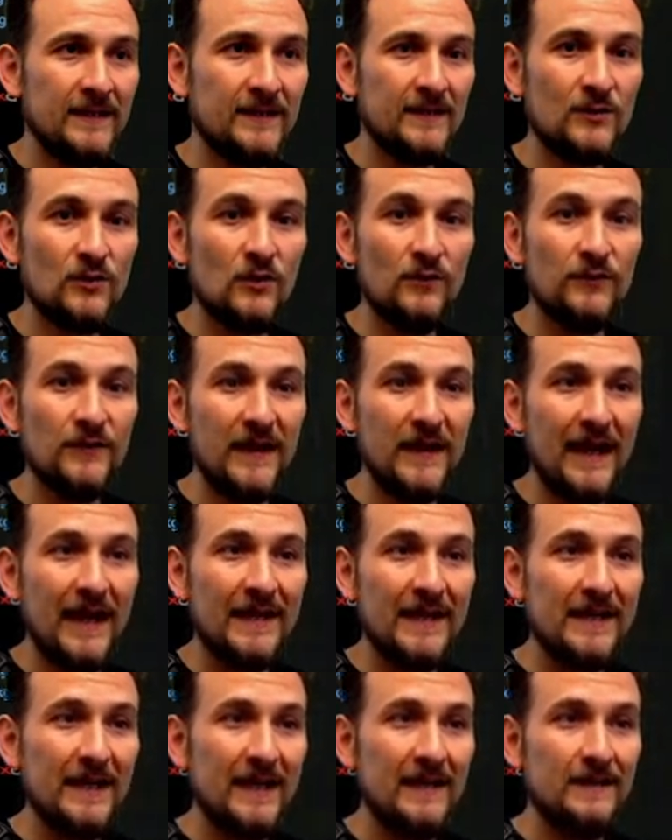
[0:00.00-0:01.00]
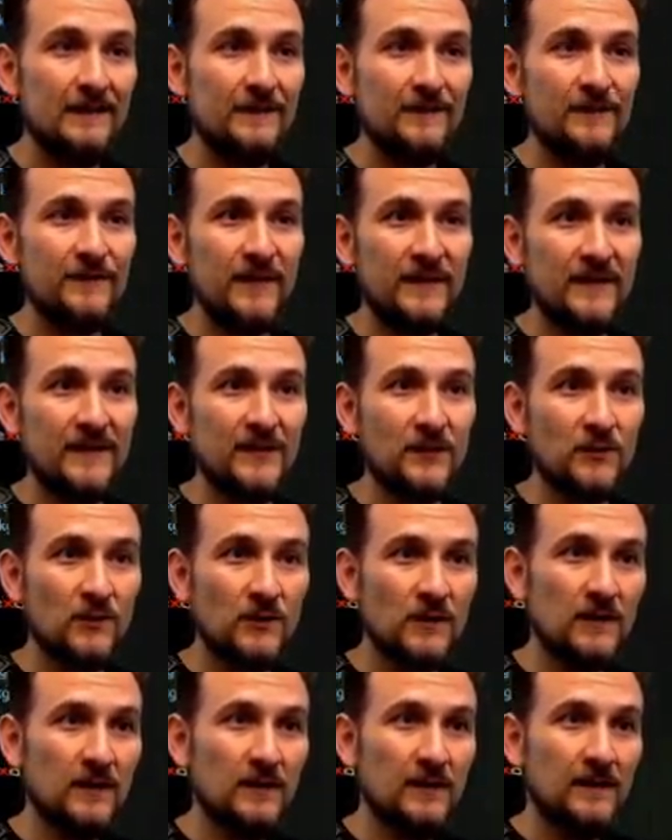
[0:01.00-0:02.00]
Trophy an der alten Festung.
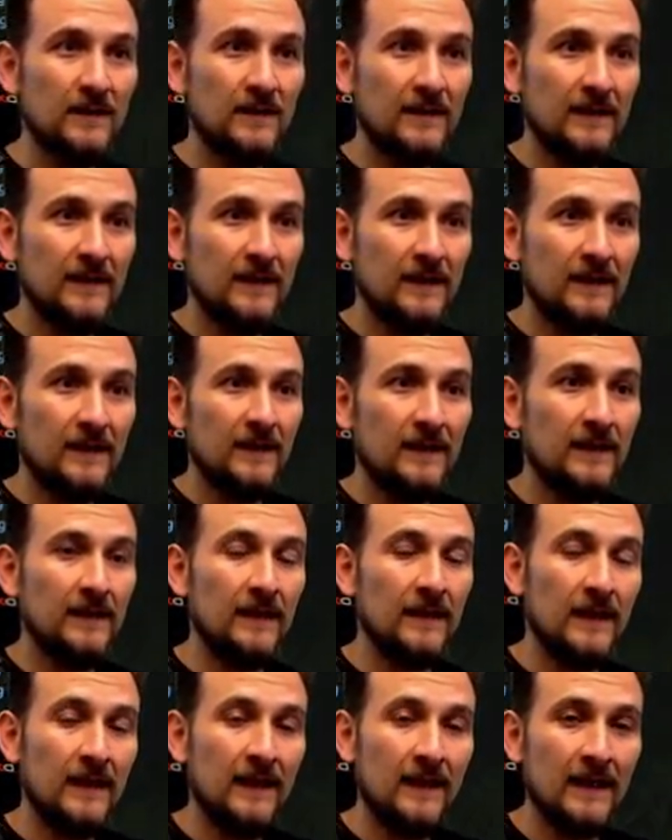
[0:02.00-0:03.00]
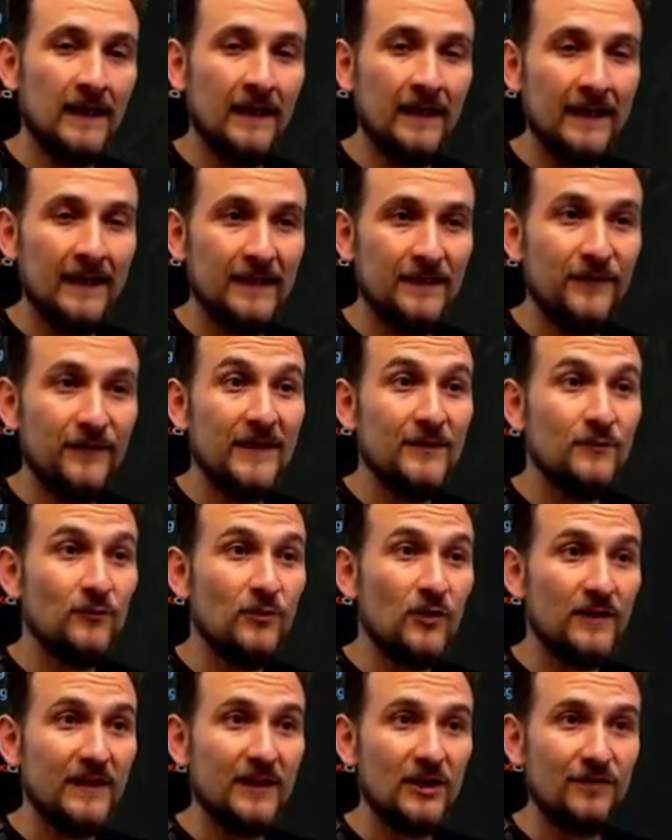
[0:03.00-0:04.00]
Ah, jetzt fehlt nur noch
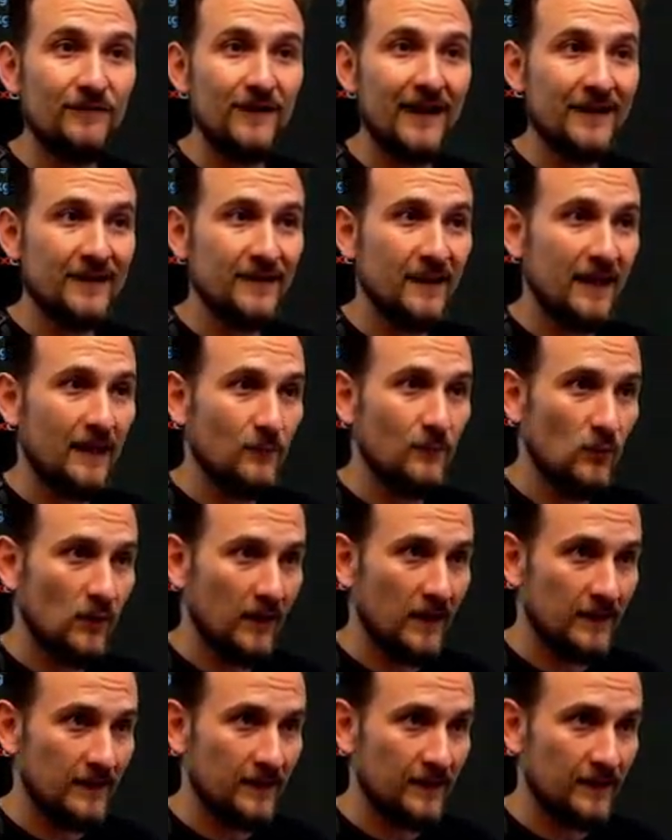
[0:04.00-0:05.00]
der schwarze Amur als